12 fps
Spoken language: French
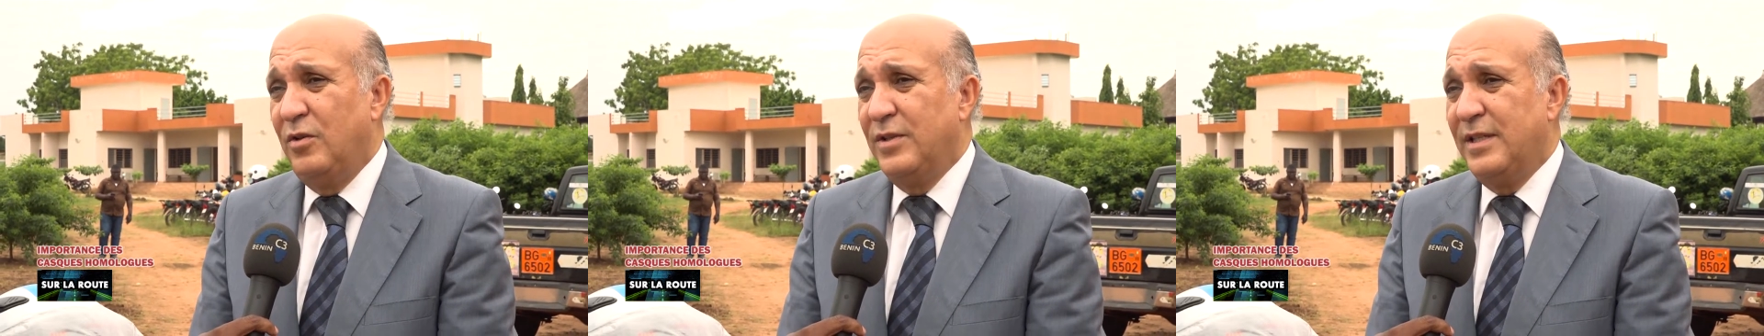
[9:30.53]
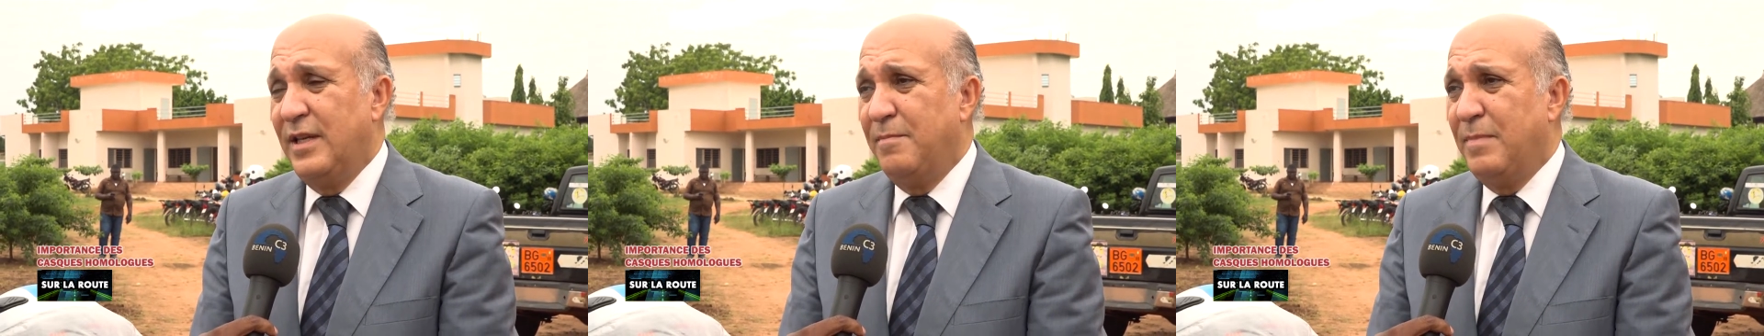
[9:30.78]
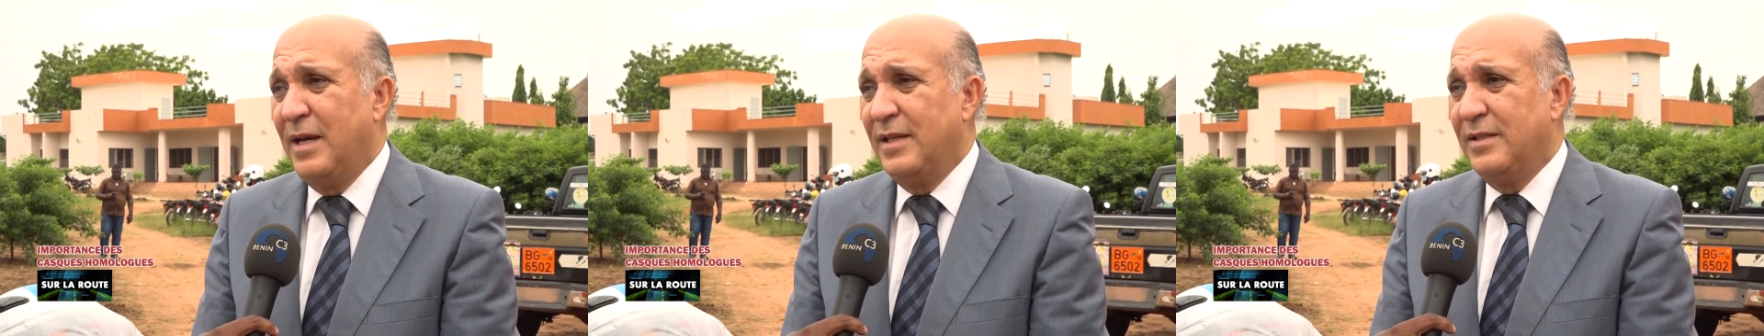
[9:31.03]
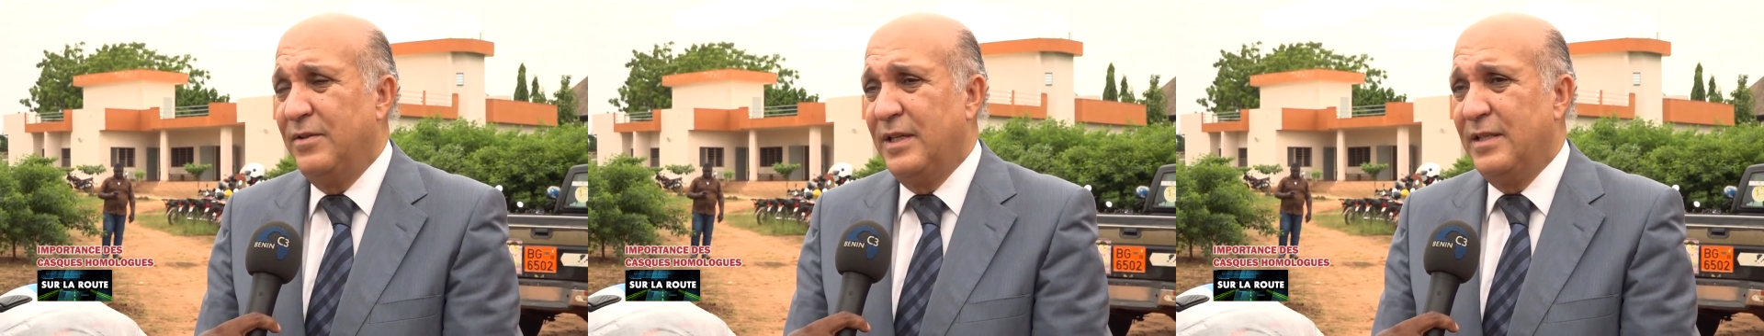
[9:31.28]
lancé
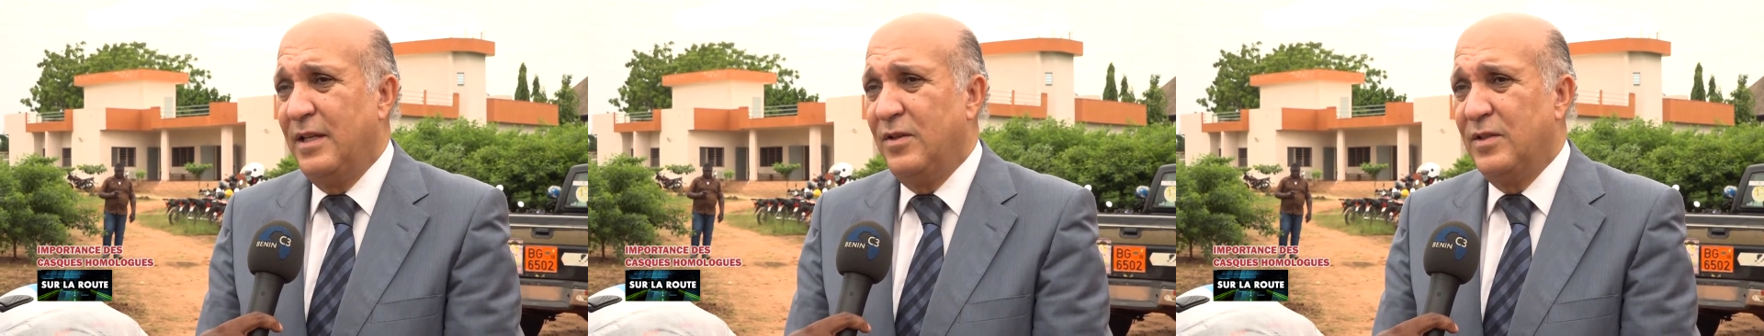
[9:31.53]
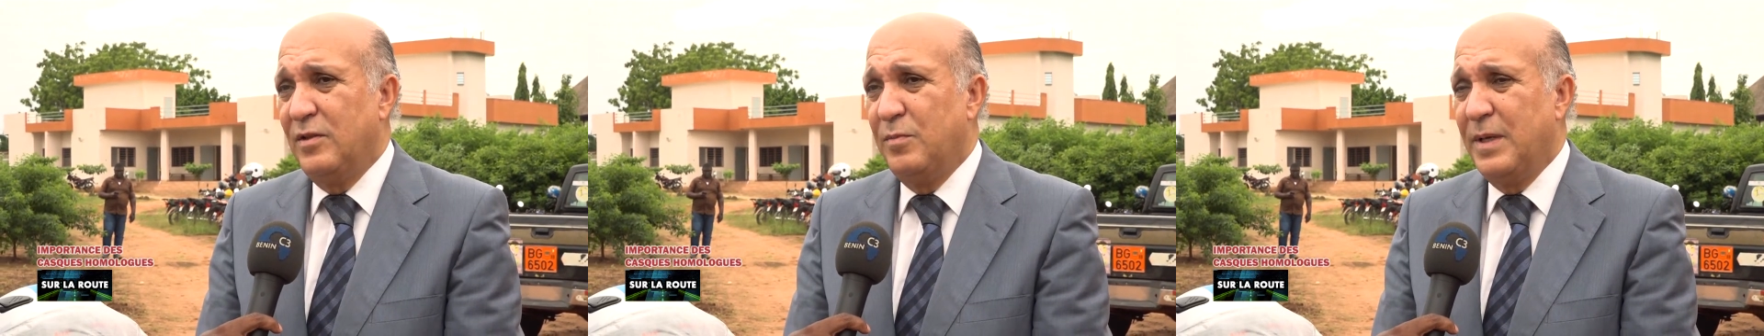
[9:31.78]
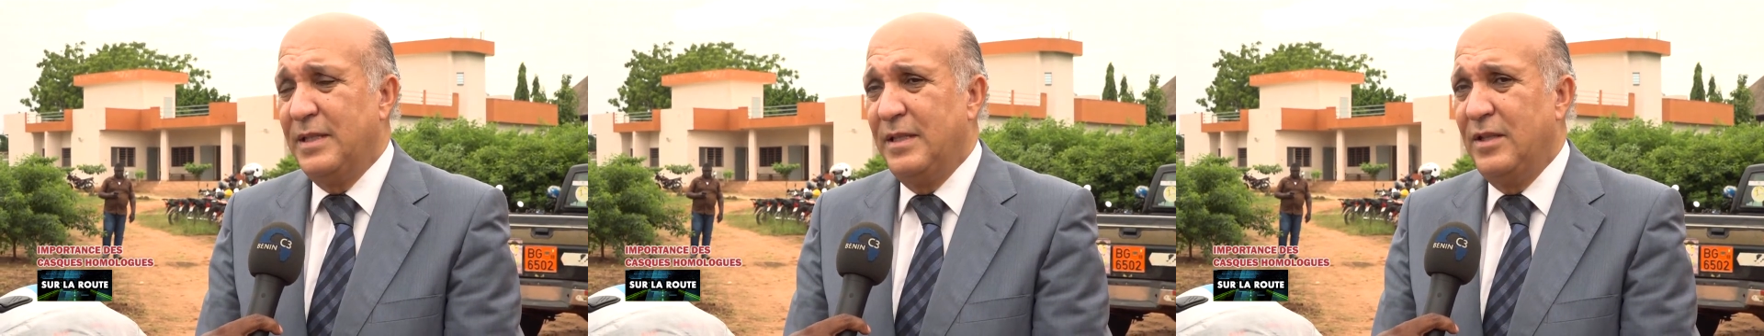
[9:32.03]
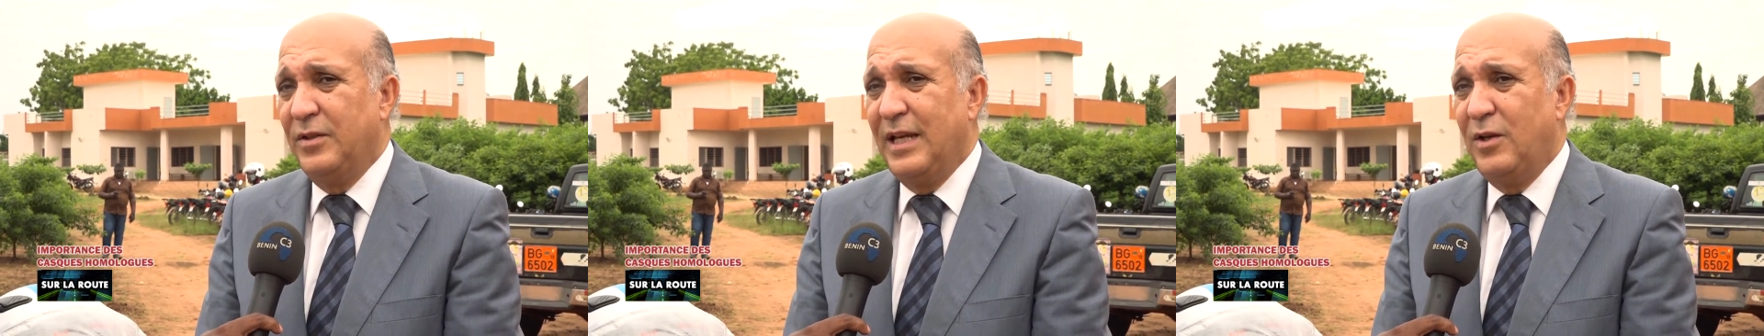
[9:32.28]
par Son Excellence le
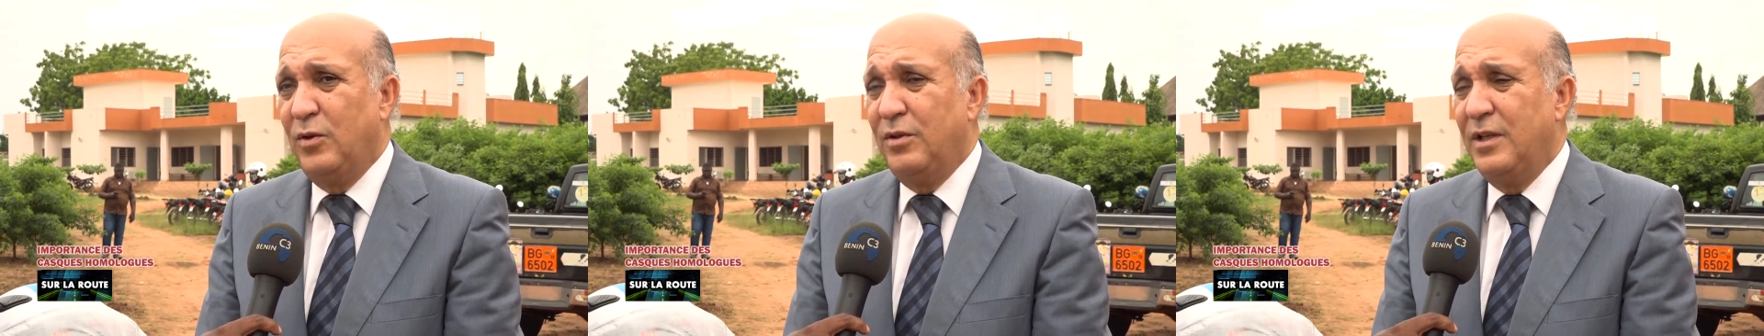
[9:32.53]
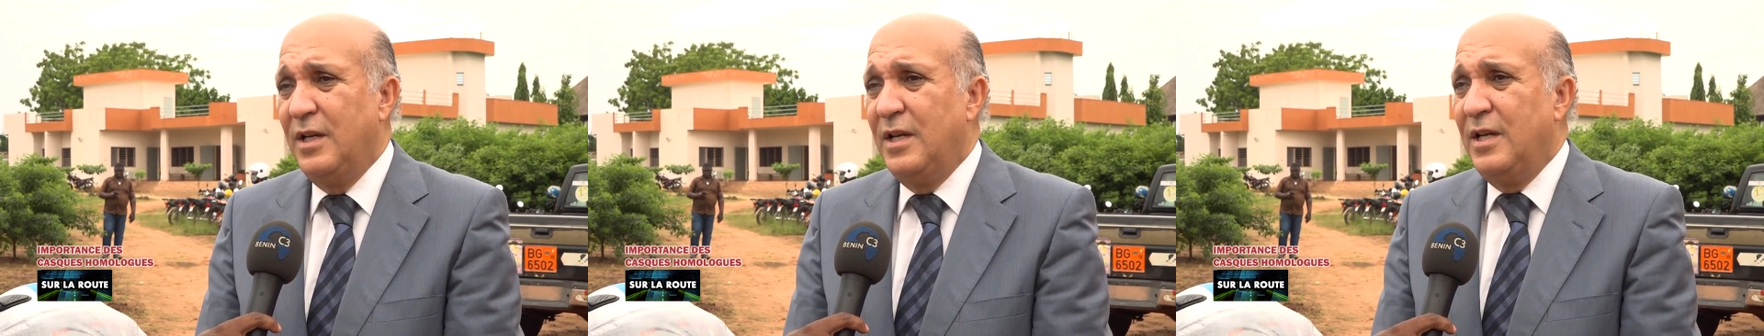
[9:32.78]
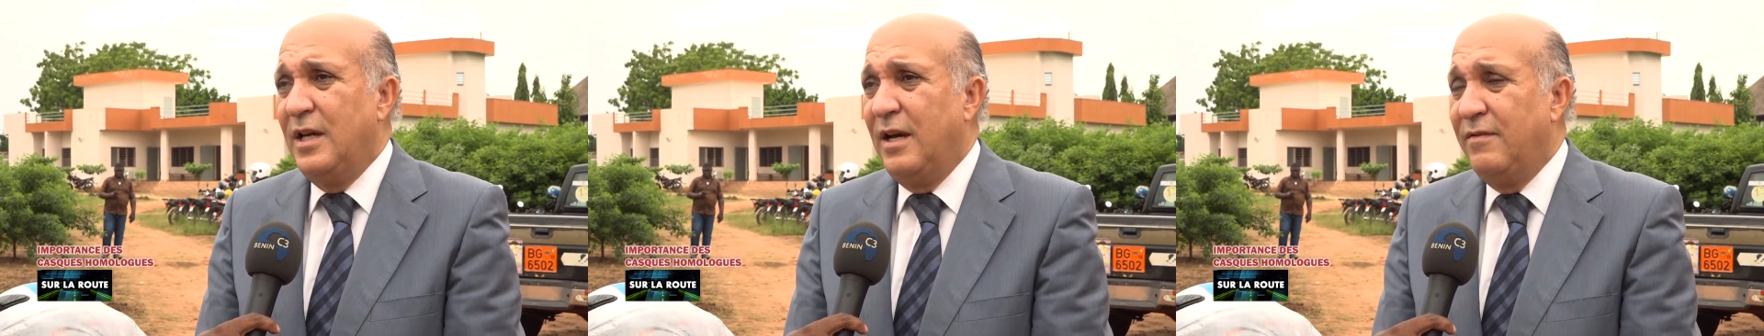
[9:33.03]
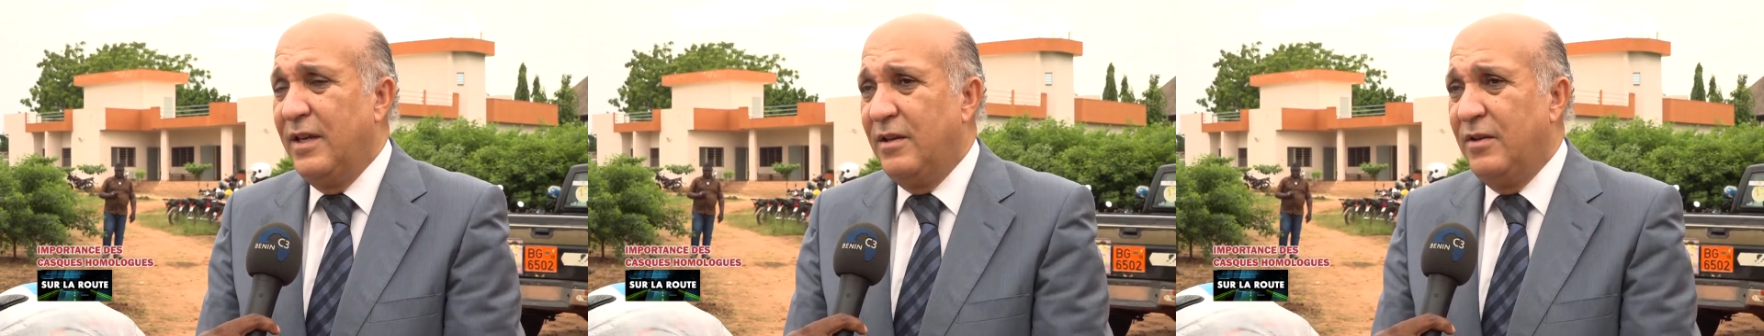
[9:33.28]
Président Talon,
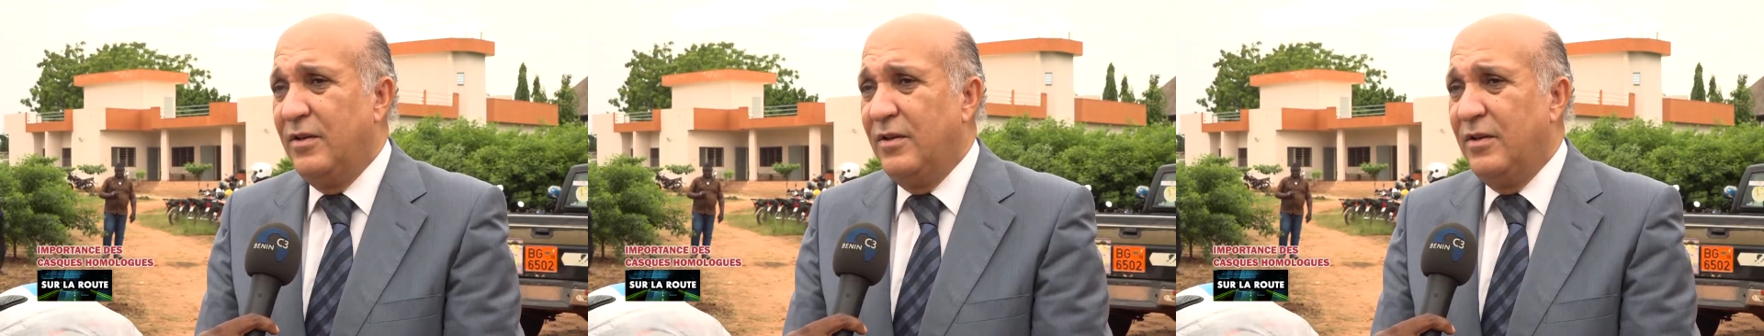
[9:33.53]
avec